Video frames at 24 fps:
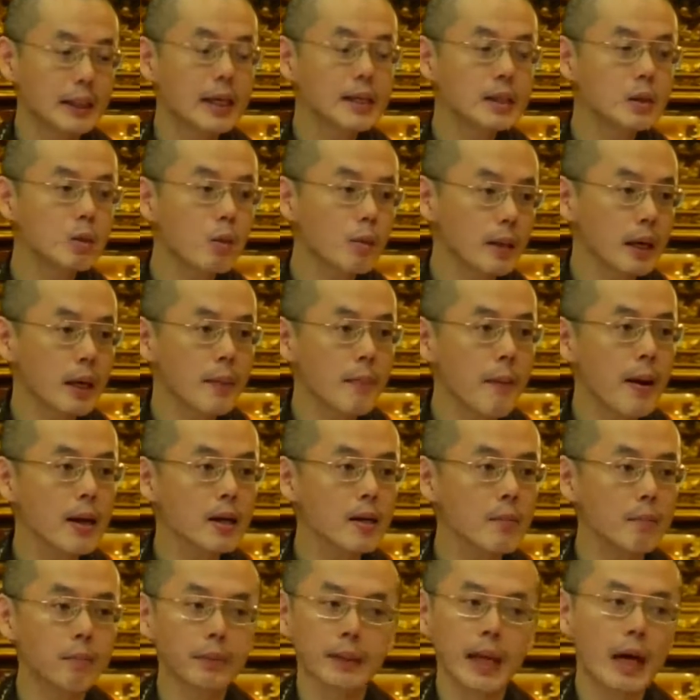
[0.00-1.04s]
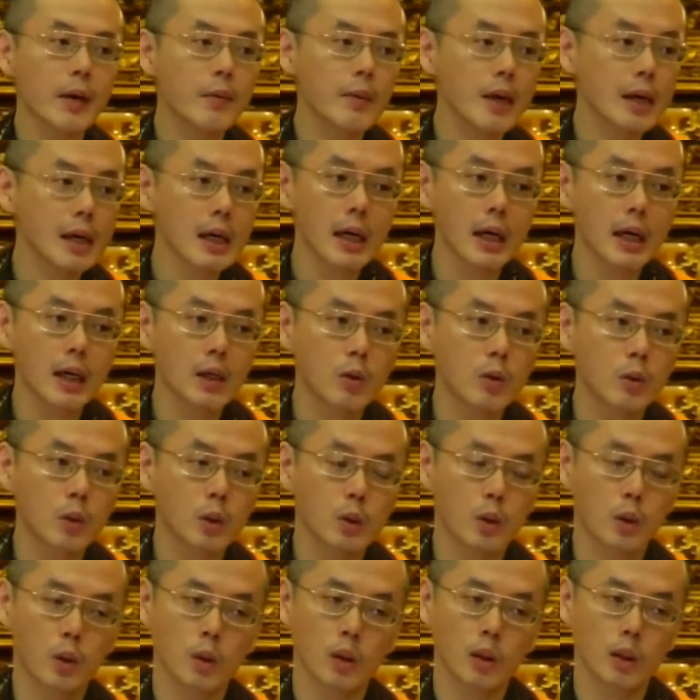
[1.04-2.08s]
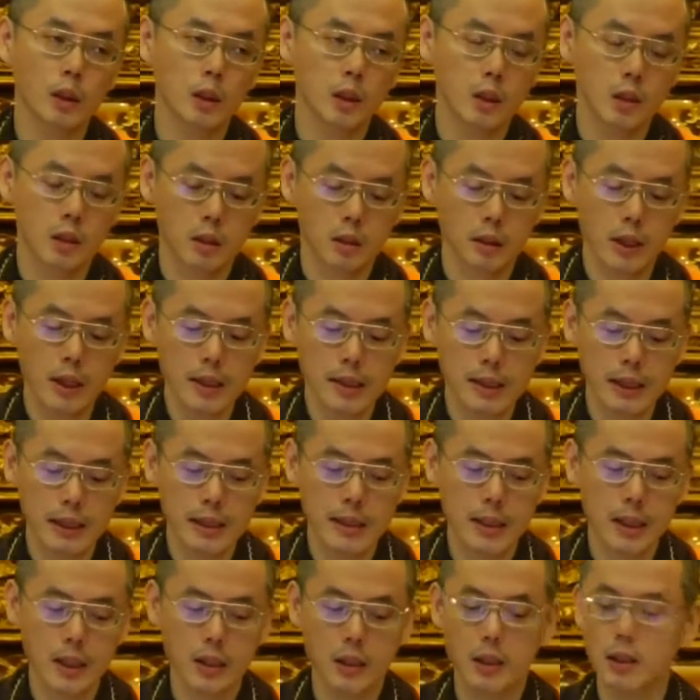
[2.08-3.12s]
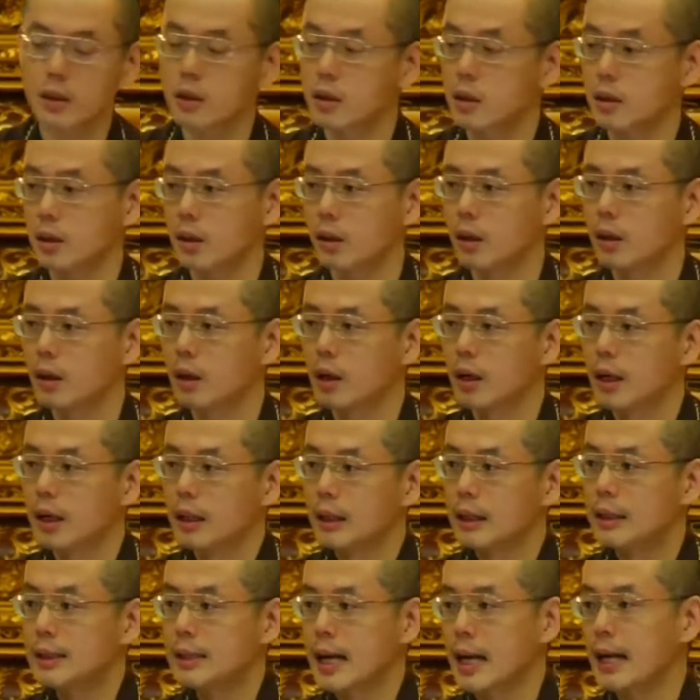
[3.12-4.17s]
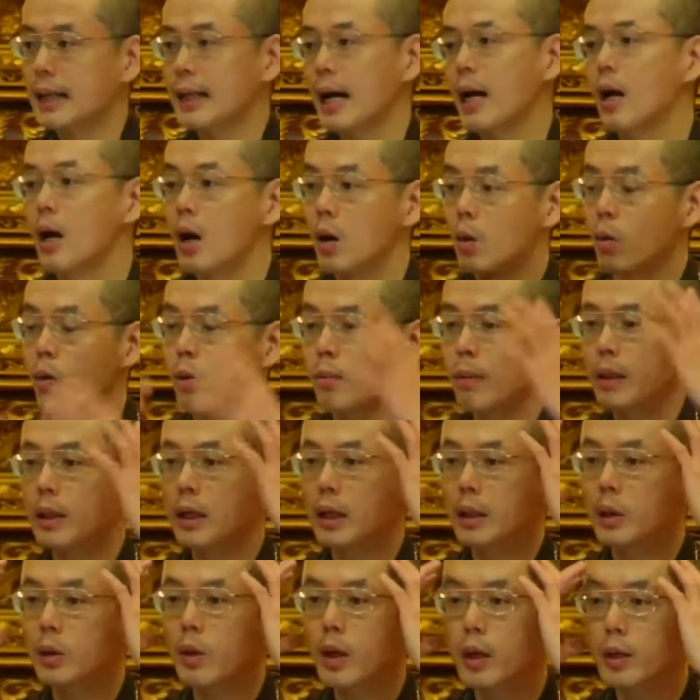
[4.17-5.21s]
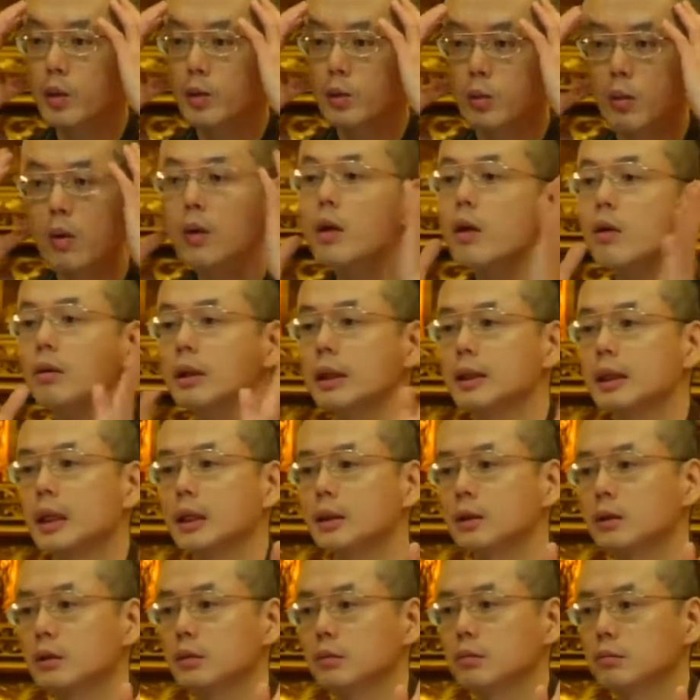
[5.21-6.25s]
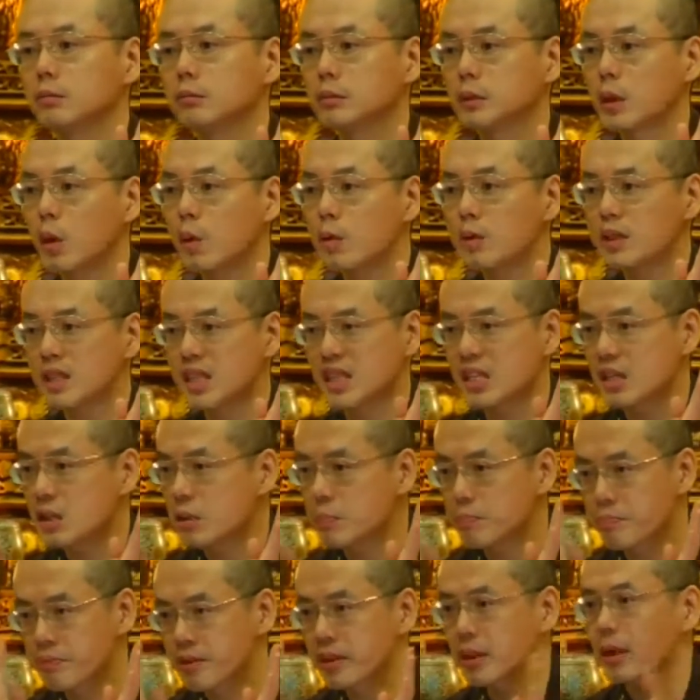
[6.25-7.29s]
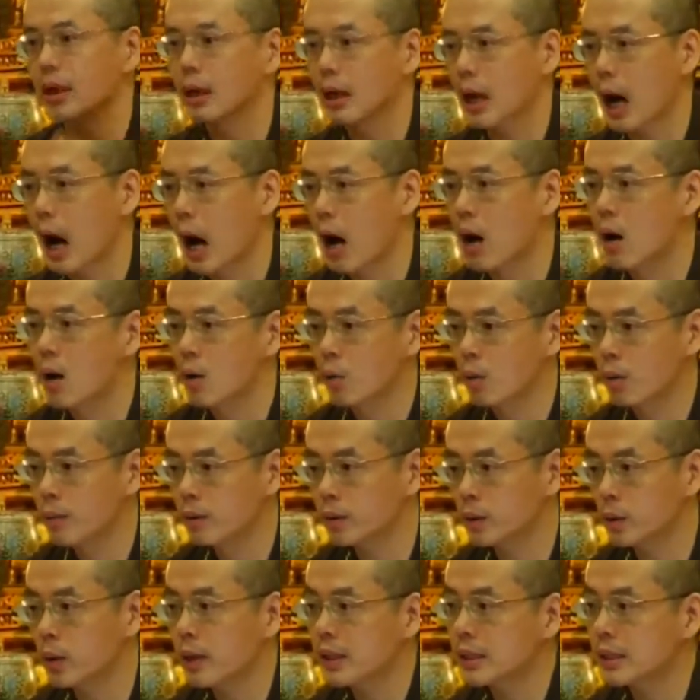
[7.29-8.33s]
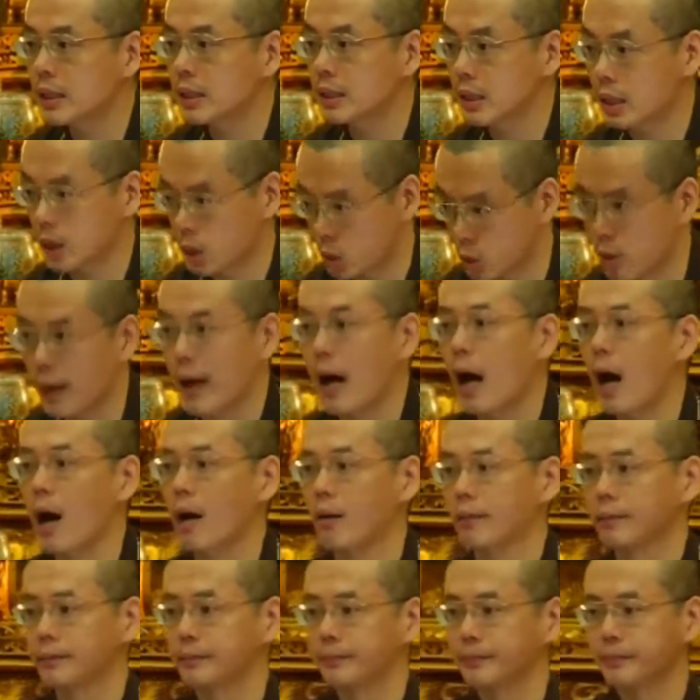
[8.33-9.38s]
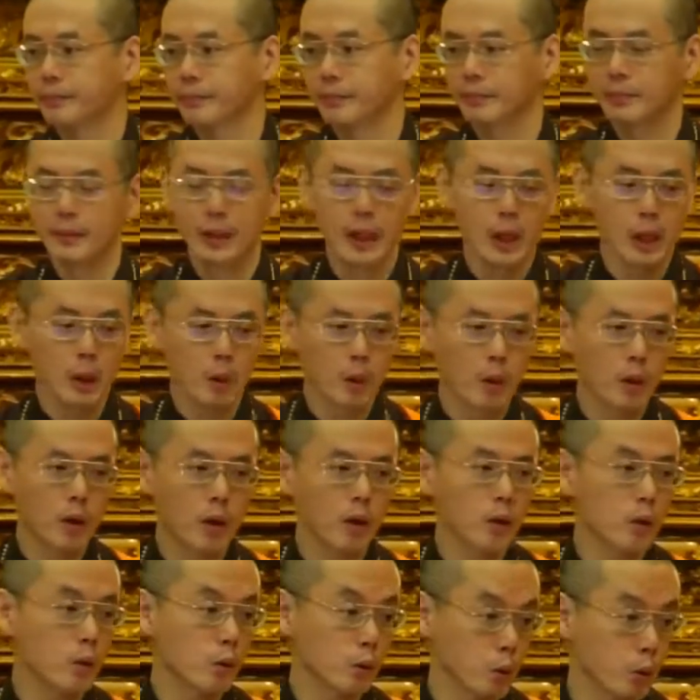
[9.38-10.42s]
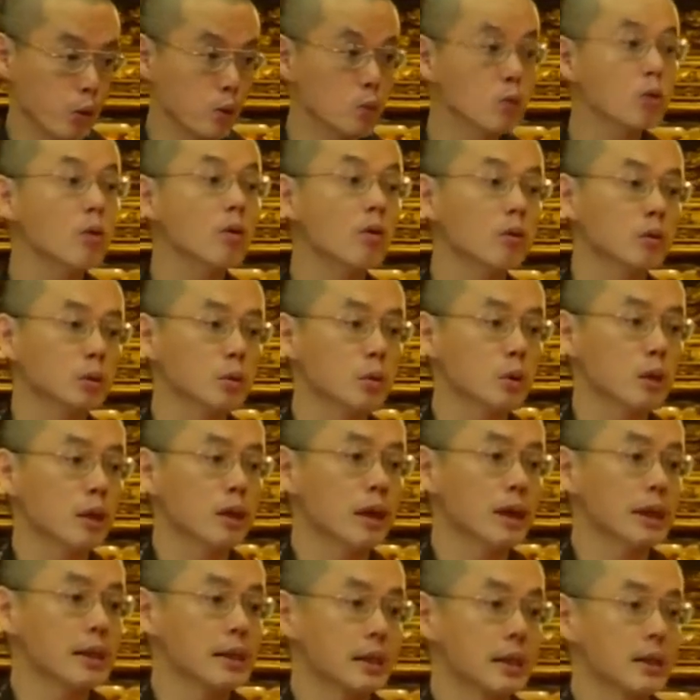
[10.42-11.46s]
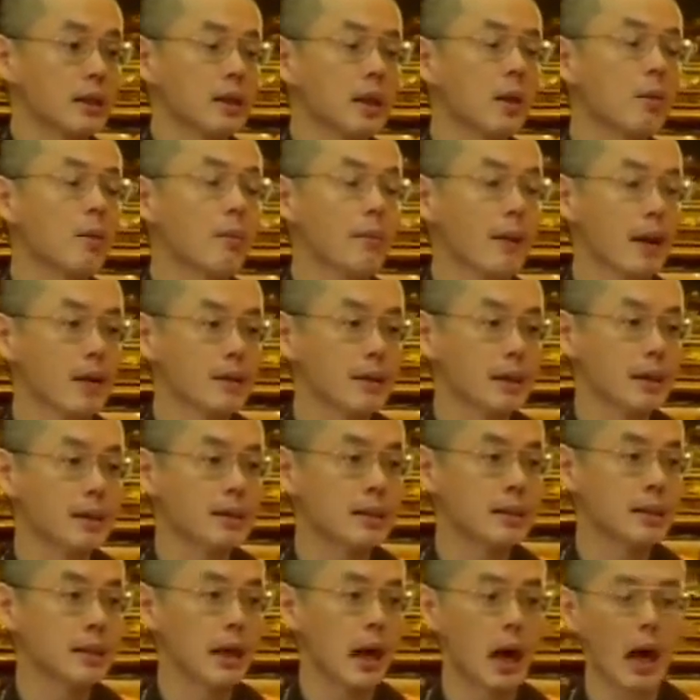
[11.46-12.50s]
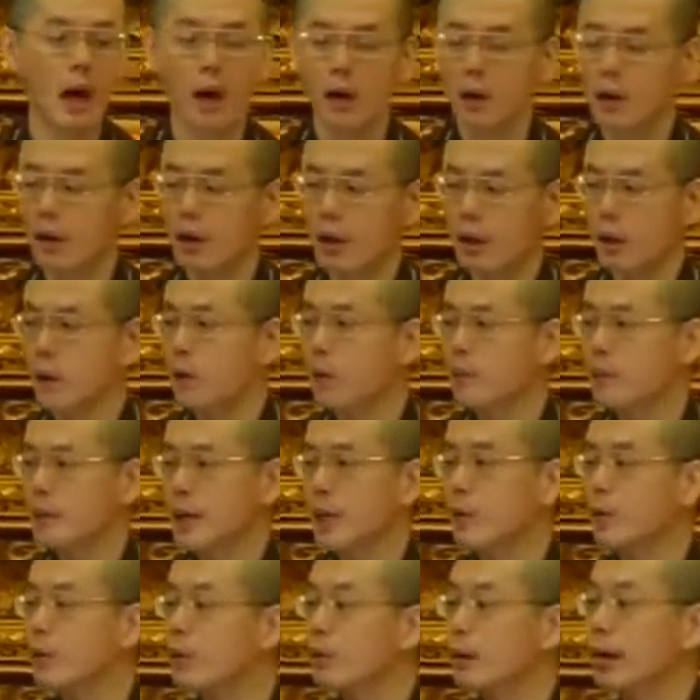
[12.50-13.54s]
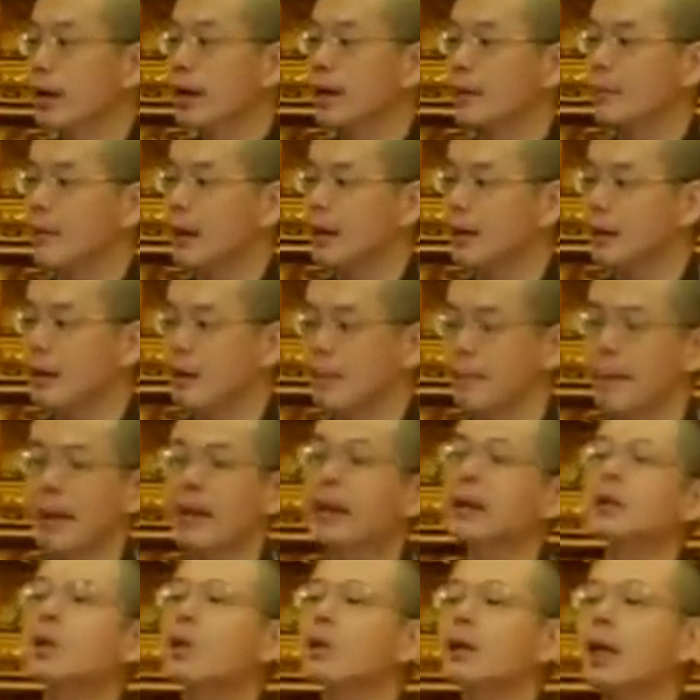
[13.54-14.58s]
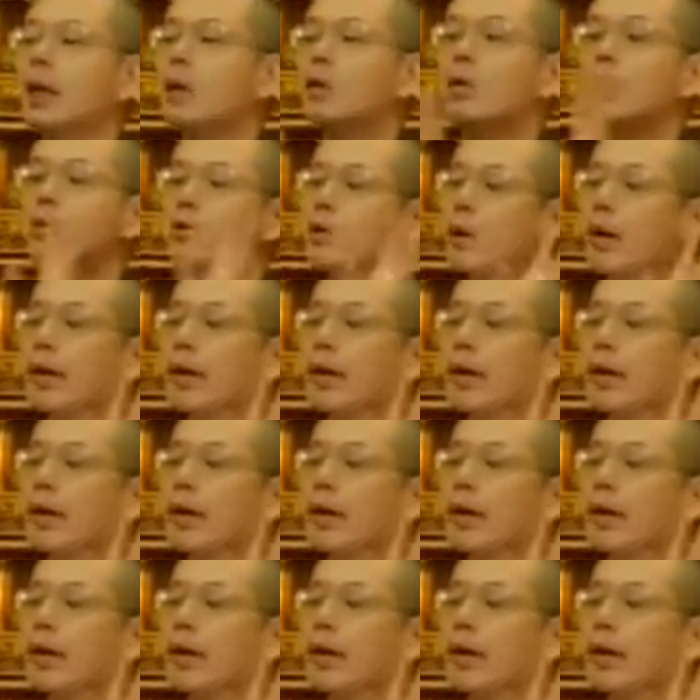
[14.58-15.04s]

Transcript: 但是我们一般人不太愿意去认清这个事实。你想想看，我们呢对所有的人都其实不是很好，我们对自己最好。我用女众做的例子，各位不要生气哈，因为我们在轮回里面呢，每个人都当过